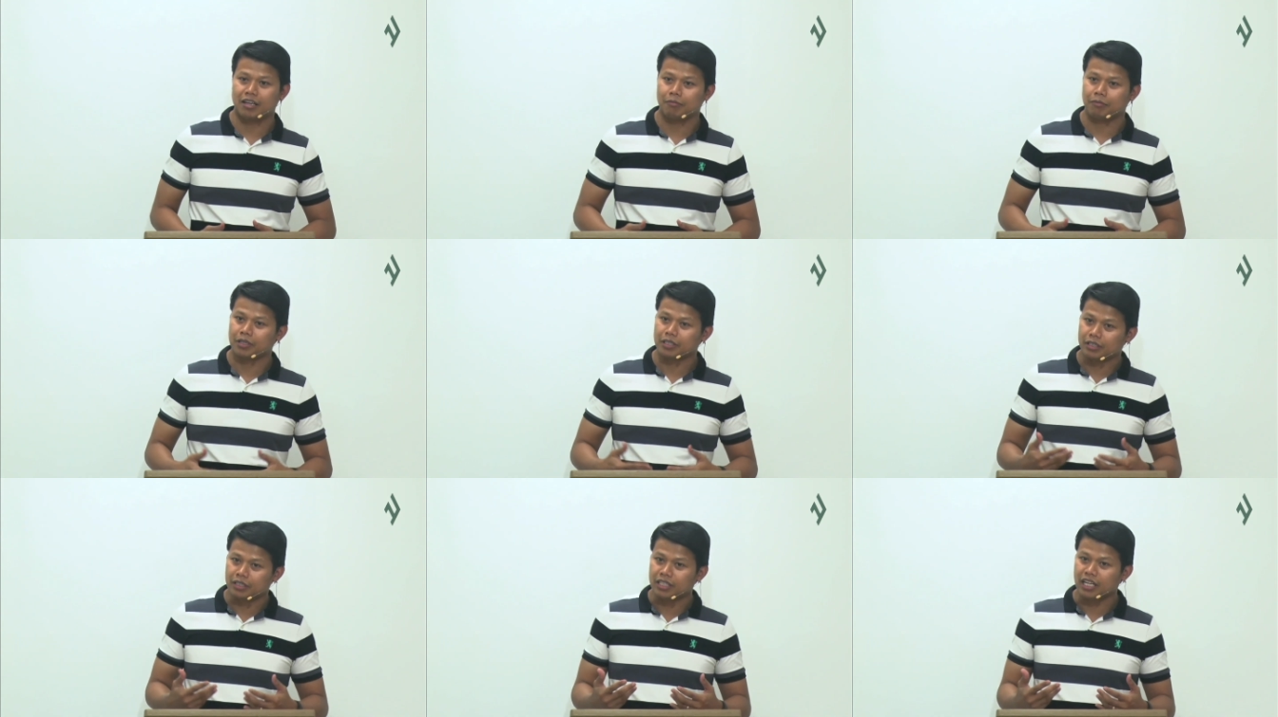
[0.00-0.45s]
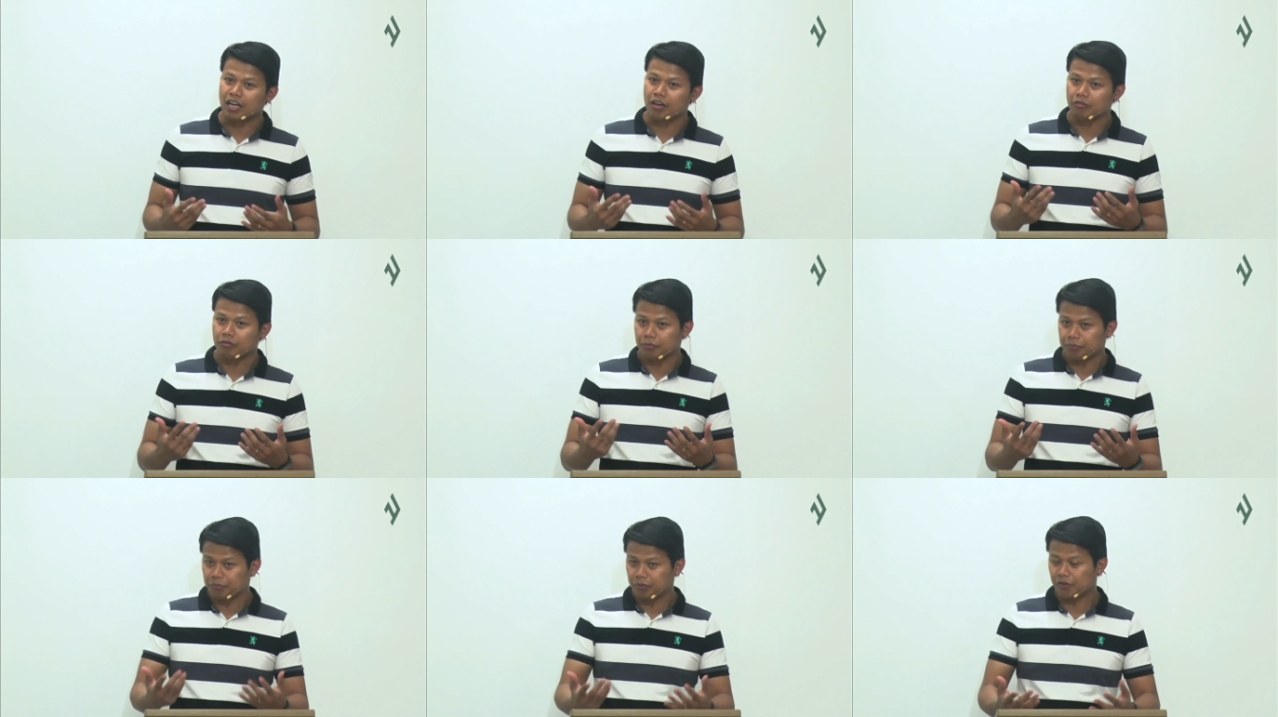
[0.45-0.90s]
but
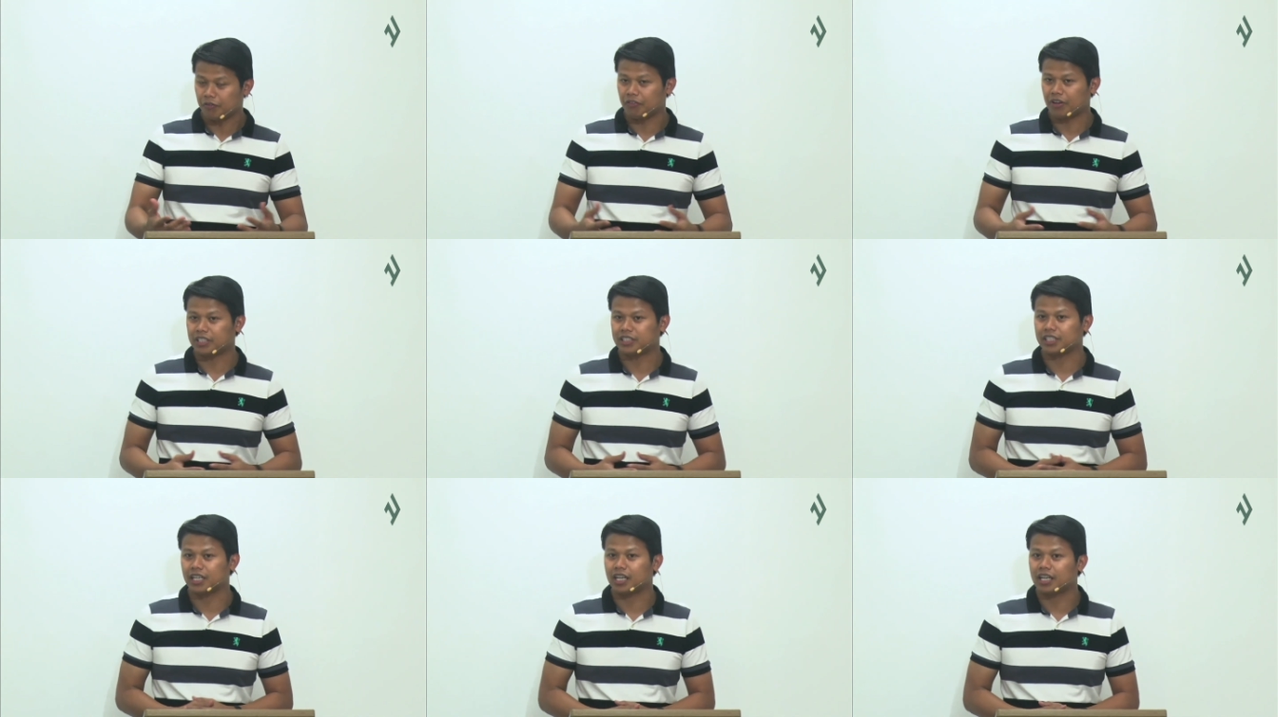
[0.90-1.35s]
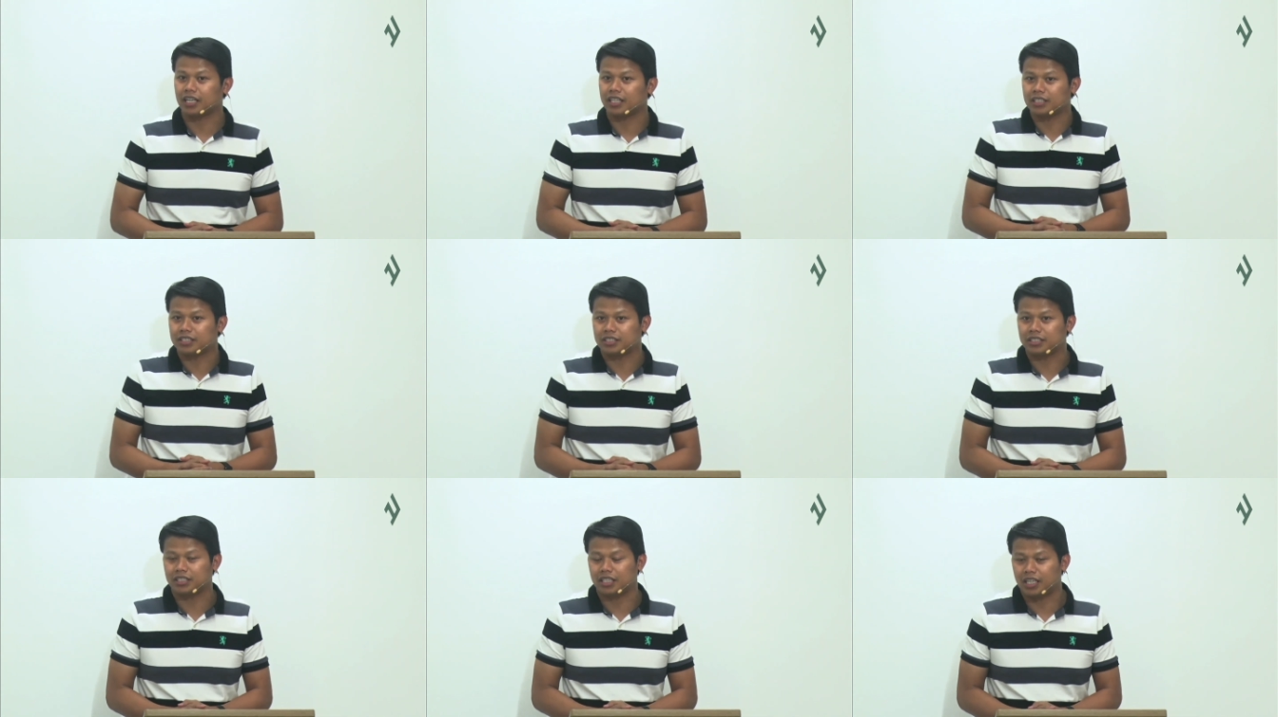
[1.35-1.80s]
now professing
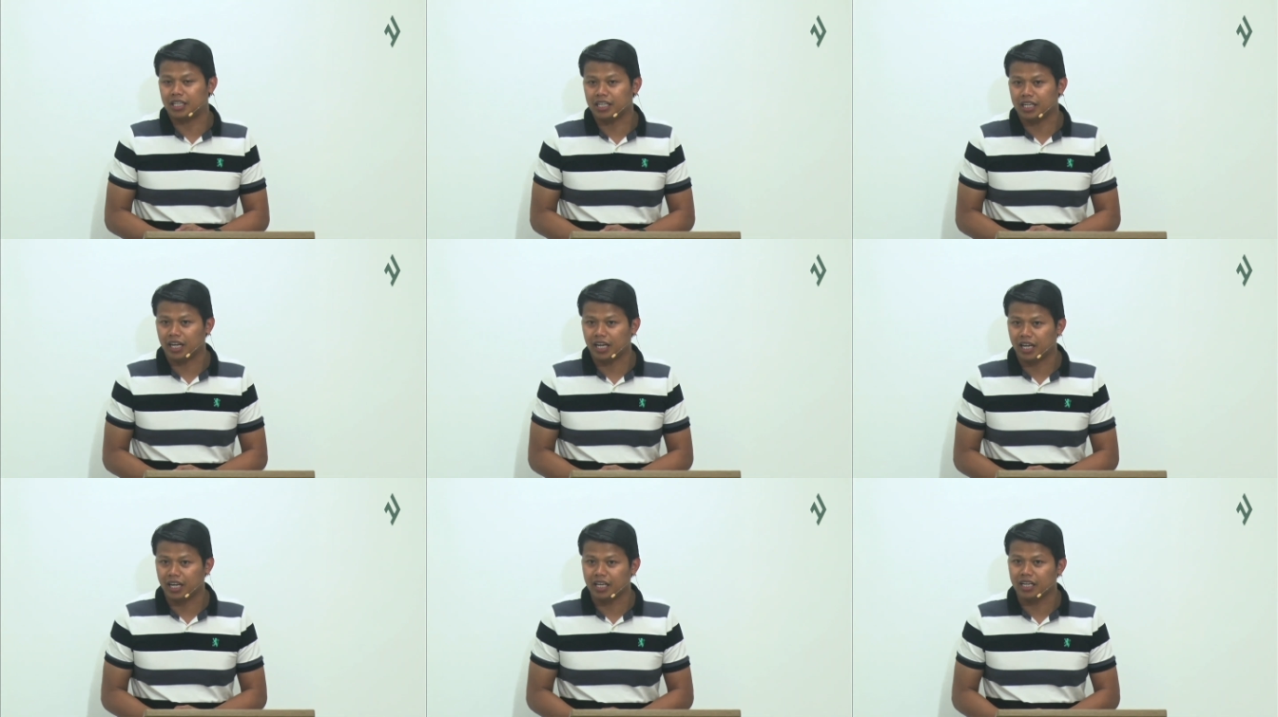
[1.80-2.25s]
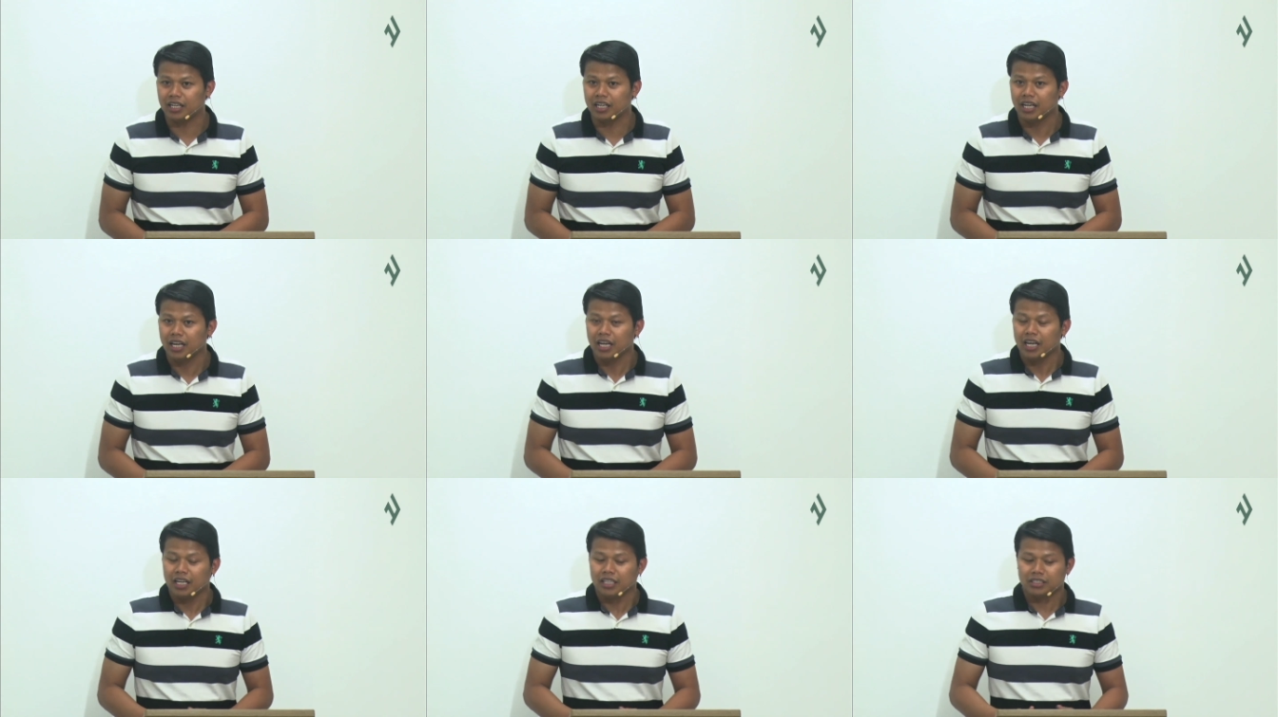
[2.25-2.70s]
Christian, and
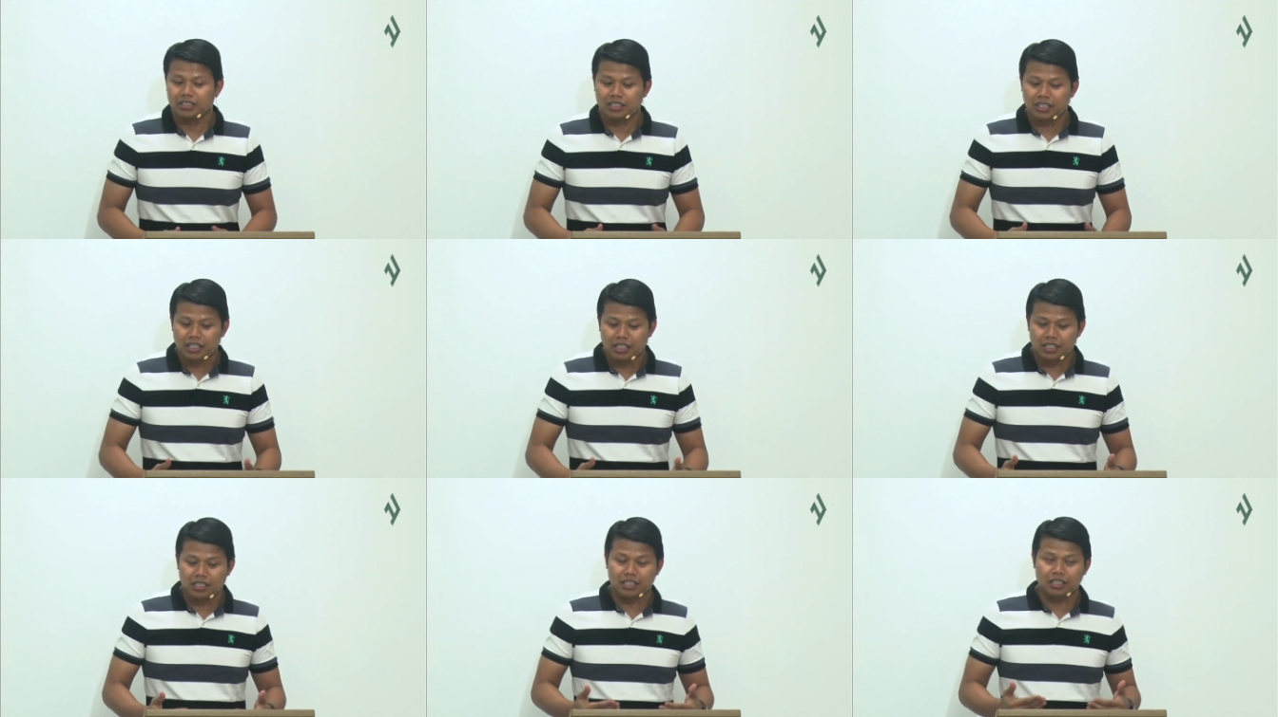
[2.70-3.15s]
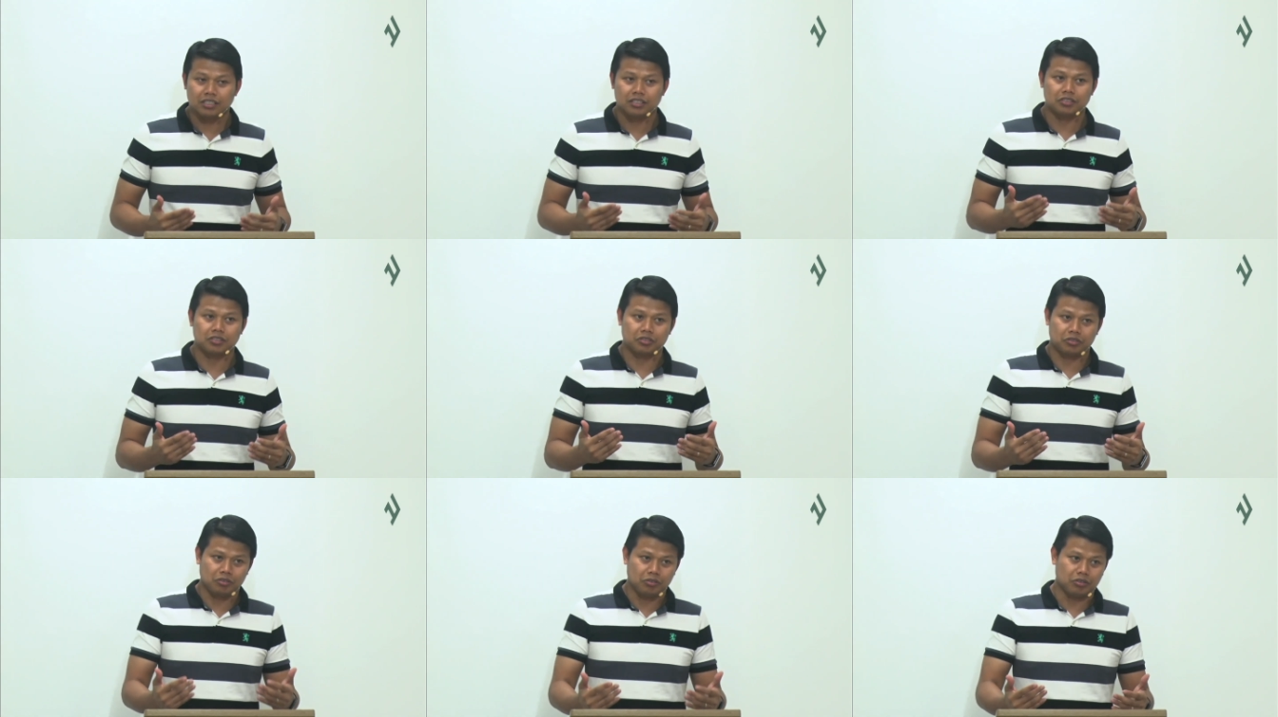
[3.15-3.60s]
she
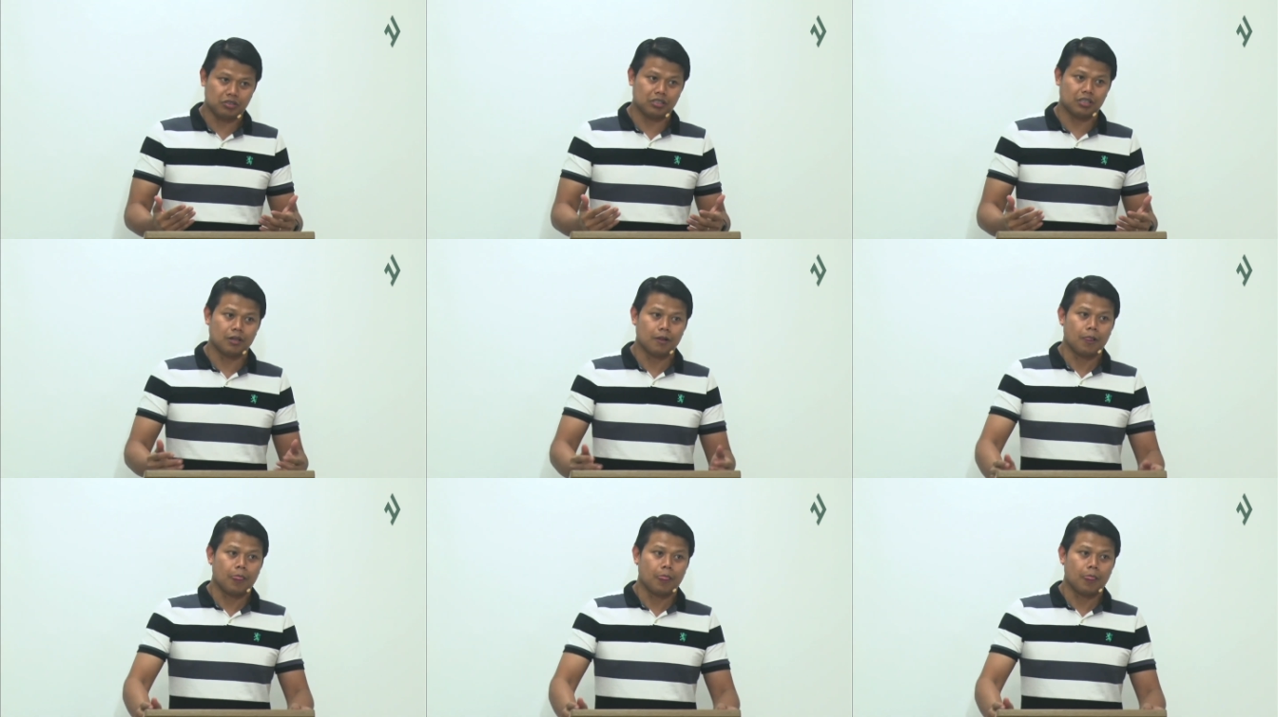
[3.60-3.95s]
stood